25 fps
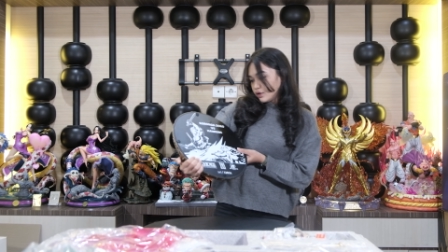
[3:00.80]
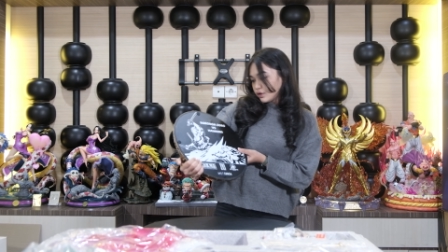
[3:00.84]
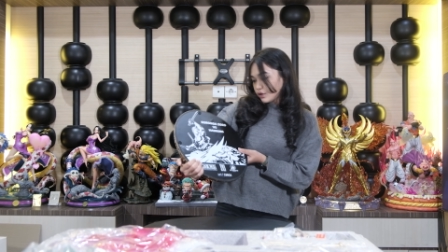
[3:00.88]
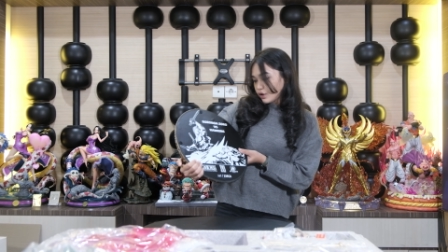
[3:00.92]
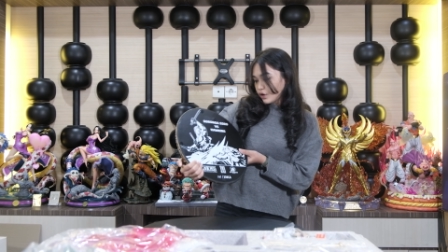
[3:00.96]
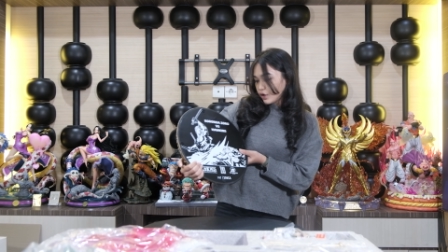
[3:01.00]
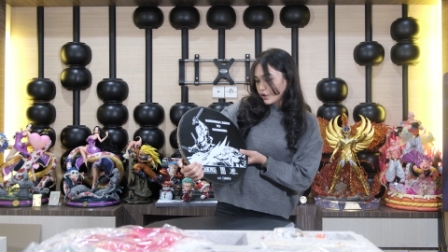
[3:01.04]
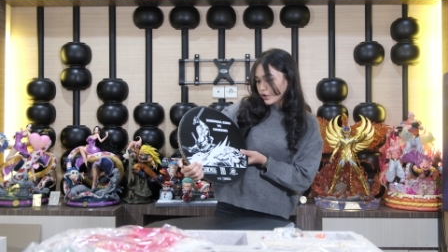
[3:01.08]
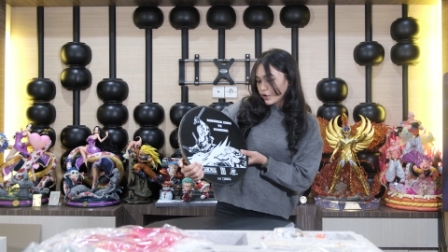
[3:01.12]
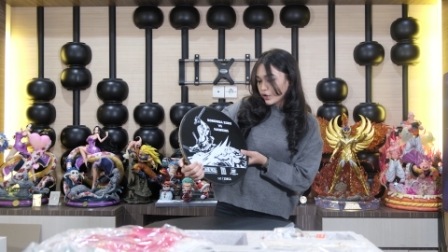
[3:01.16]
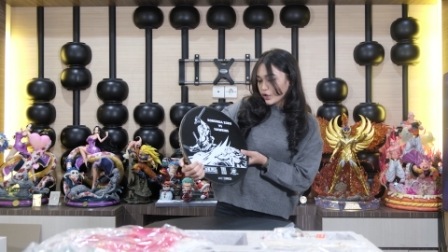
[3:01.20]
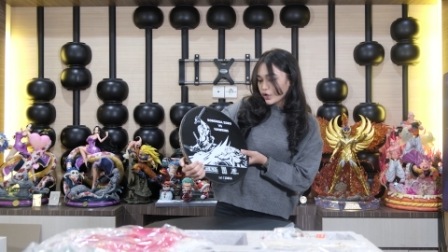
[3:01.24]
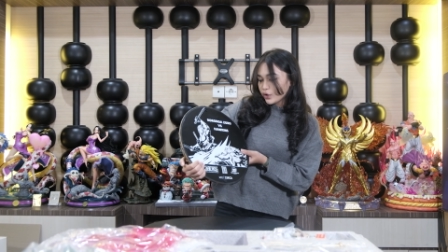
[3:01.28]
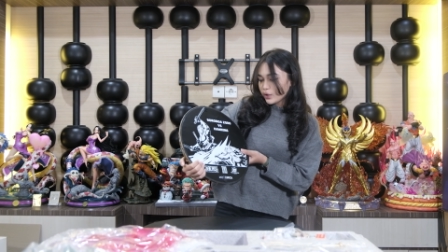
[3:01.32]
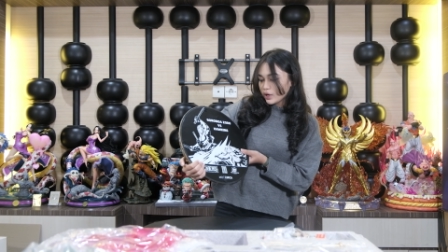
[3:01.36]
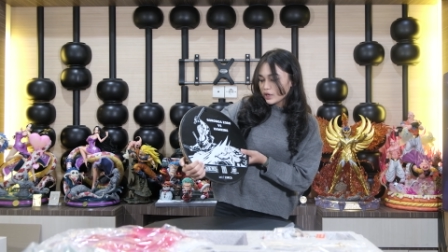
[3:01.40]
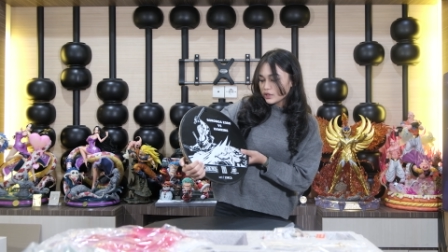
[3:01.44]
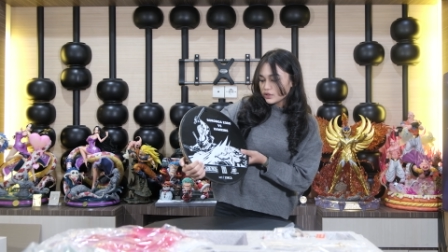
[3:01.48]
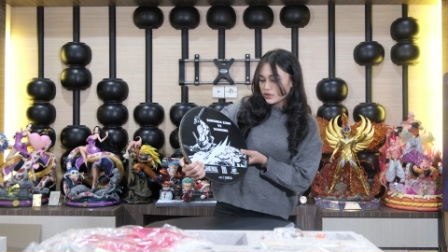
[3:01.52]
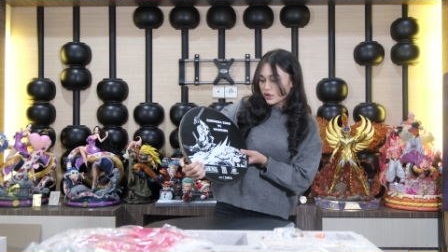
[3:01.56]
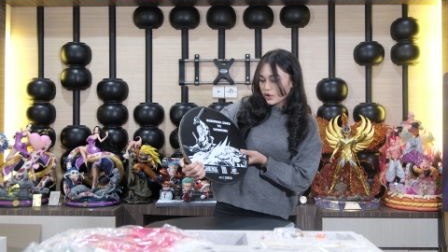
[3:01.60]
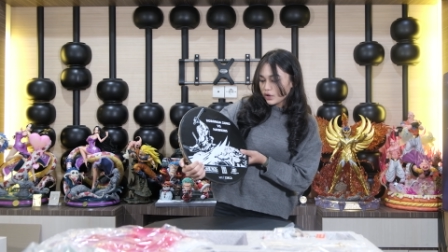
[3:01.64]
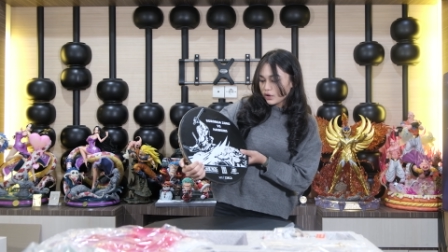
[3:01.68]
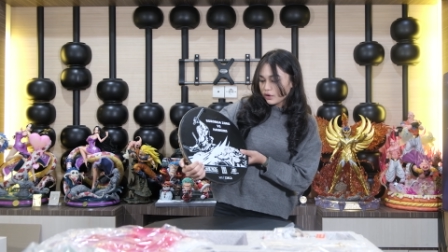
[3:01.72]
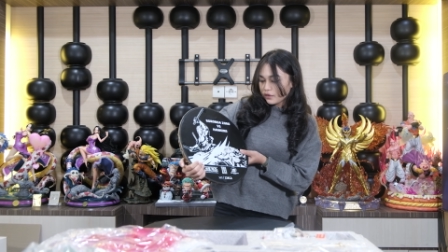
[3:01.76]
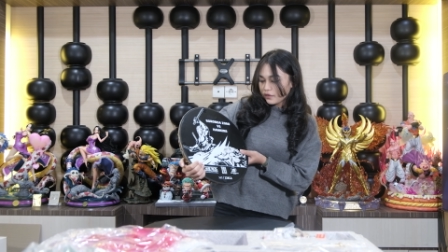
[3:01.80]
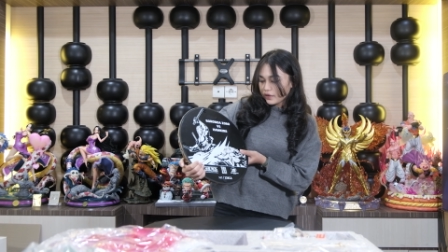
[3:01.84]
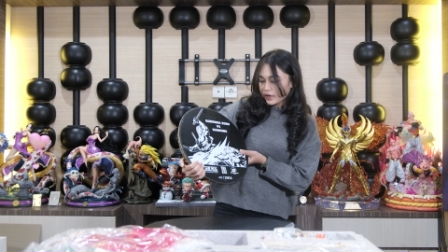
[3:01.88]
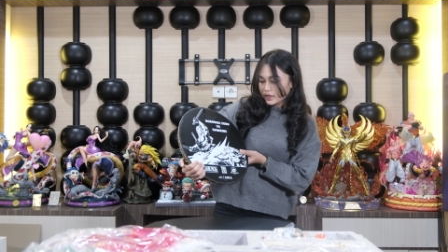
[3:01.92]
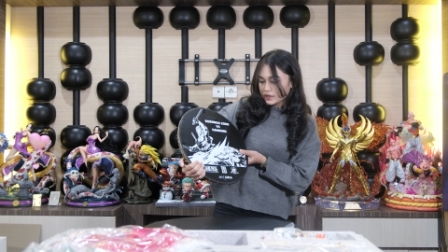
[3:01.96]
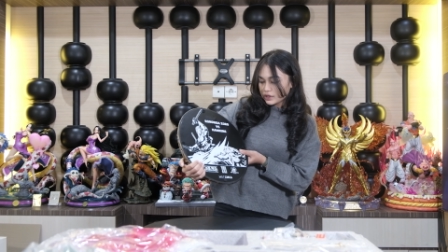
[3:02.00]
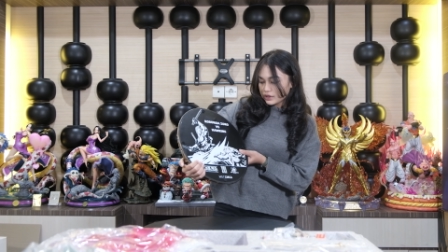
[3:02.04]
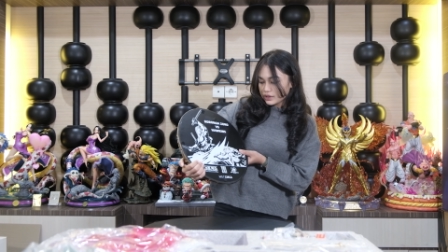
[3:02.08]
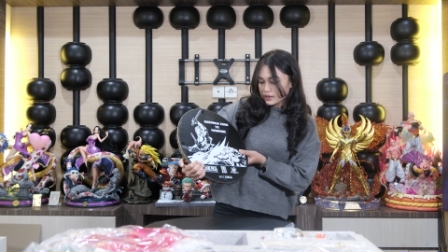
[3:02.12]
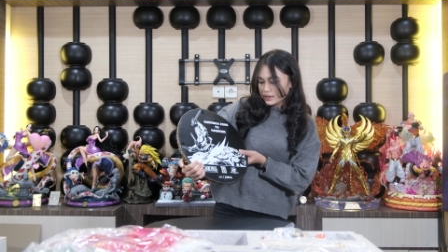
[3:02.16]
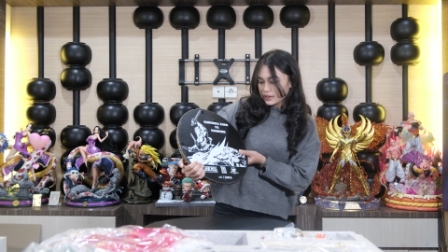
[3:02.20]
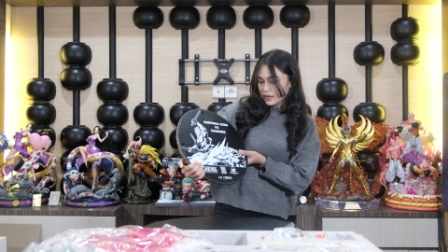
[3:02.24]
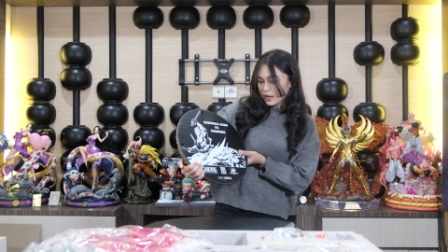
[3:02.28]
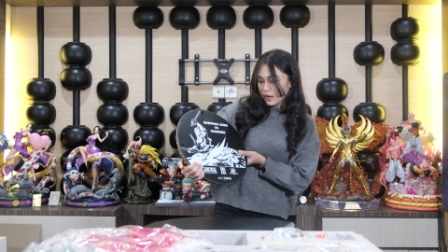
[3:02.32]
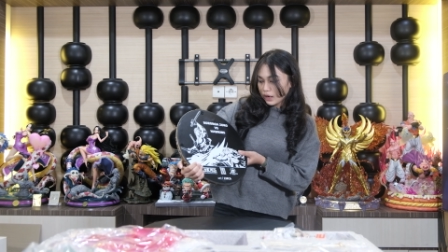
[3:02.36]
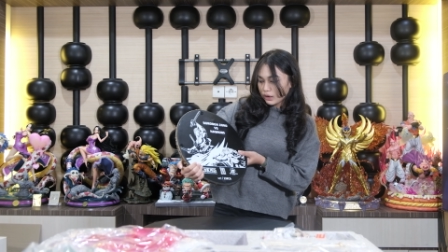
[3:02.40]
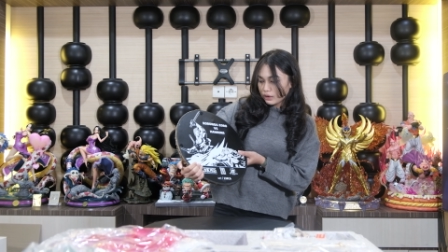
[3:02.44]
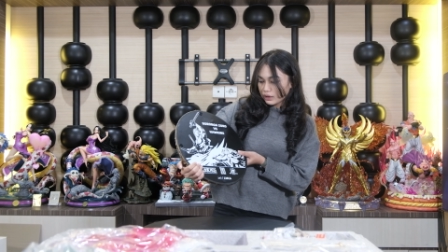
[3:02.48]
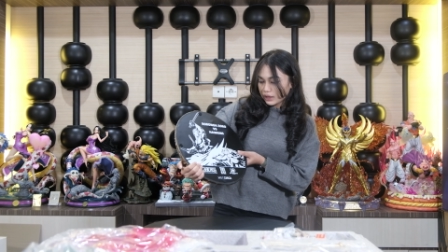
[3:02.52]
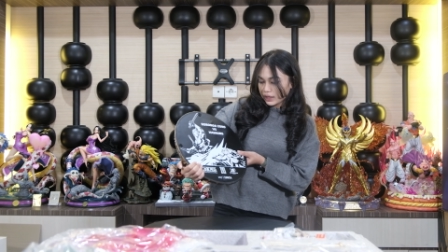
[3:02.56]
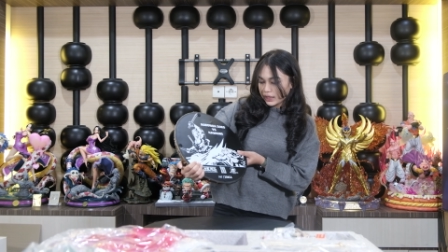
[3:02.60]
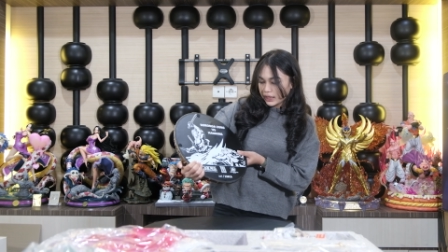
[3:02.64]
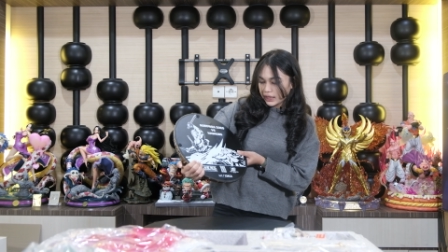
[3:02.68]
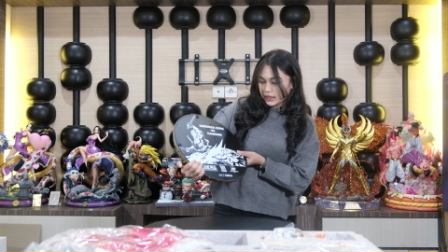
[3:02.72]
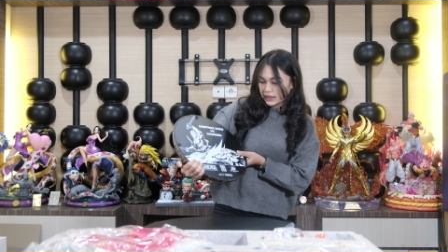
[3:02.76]
Roro Noazoro versus
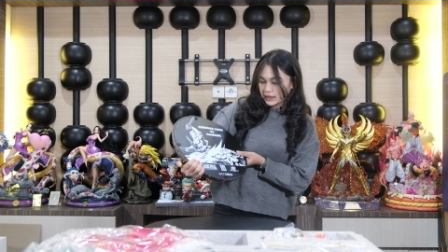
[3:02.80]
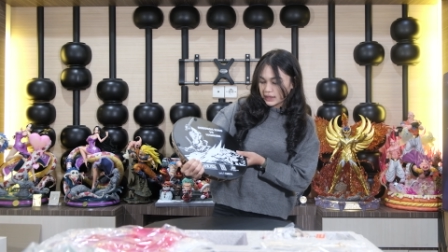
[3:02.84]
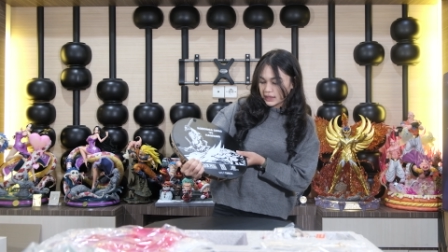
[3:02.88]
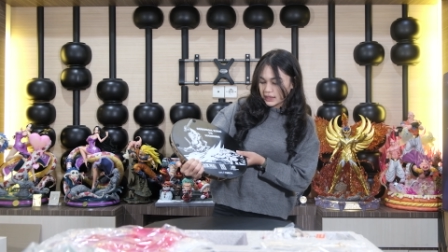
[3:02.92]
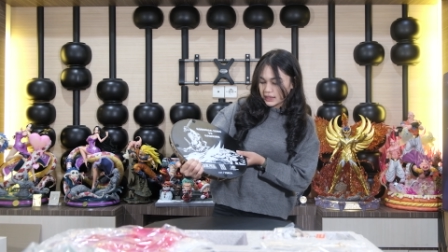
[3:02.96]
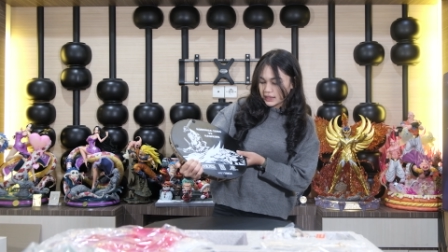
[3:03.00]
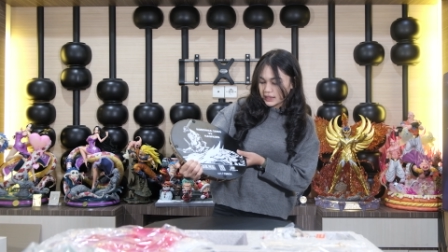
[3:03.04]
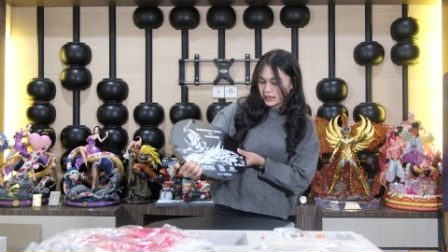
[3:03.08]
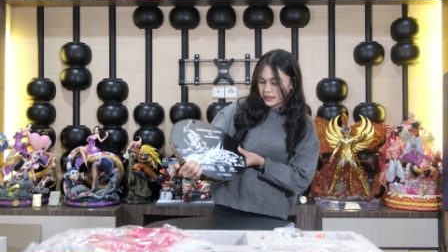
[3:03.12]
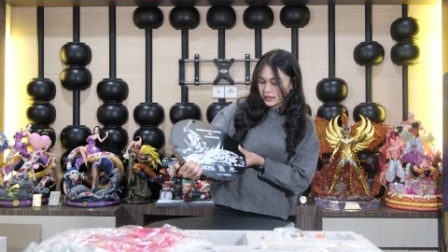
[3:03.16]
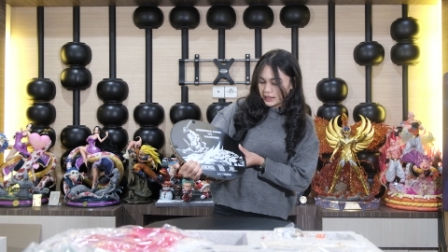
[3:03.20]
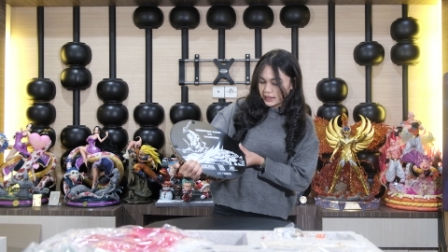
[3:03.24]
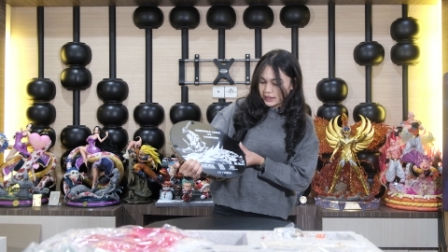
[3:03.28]
Hawkins.